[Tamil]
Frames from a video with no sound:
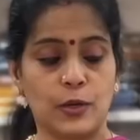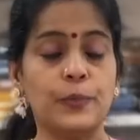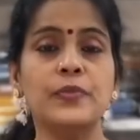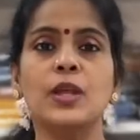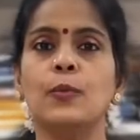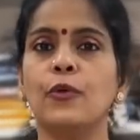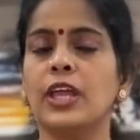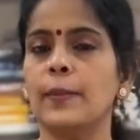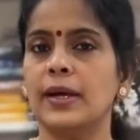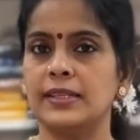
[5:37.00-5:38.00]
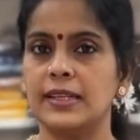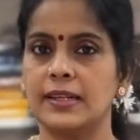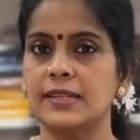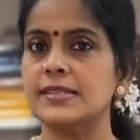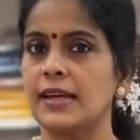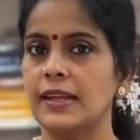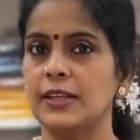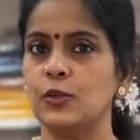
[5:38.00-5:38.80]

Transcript: இருக்கும் முக்கியமாக இதில் இருக்கிற ஜரி